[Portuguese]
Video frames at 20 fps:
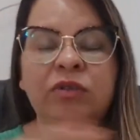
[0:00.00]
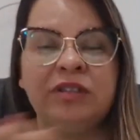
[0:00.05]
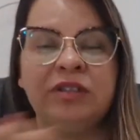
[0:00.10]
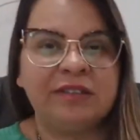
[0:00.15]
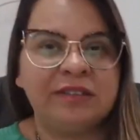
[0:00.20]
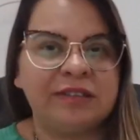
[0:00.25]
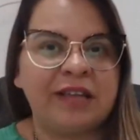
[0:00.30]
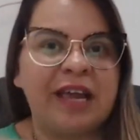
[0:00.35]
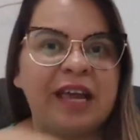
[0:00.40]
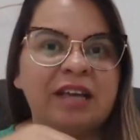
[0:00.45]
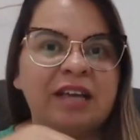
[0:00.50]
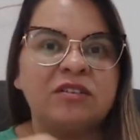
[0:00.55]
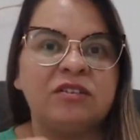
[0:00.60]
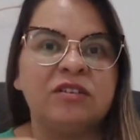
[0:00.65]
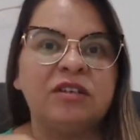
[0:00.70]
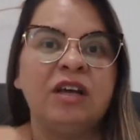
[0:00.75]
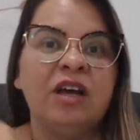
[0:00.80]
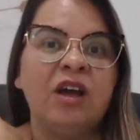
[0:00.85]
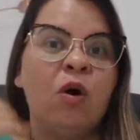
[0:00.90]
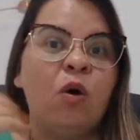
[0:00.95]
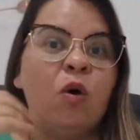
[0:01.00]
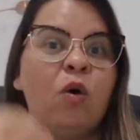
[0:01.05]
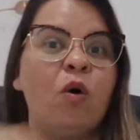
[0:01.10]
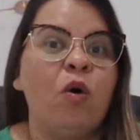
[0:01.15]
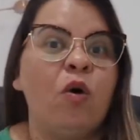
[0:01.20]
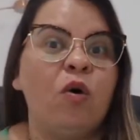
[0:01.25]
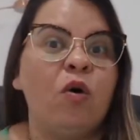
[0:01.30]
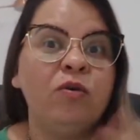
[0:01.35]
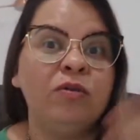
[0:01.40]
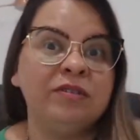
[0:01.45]
unissex,
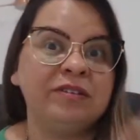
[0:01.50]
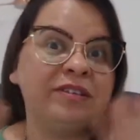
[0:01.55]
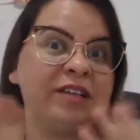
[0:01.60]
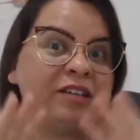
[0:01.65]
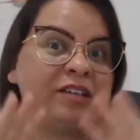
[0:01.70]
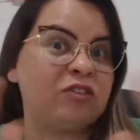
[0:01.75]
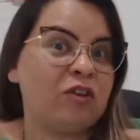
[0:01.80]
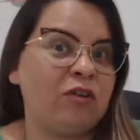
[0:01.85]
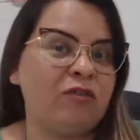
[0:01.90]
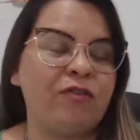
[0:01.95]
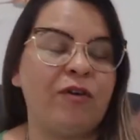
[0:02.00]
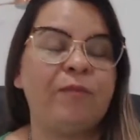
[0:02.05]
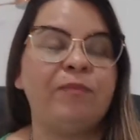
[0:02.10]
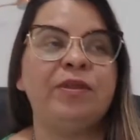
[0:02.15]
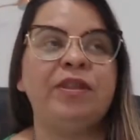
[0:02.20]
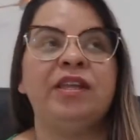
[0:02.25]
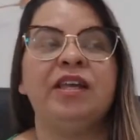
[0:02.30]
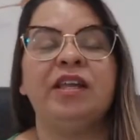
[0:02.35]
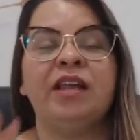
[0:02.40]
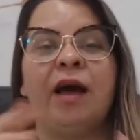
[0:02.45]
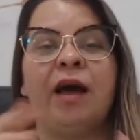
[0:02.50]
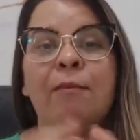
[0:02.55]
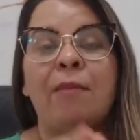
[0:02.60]
ou se é só feminina.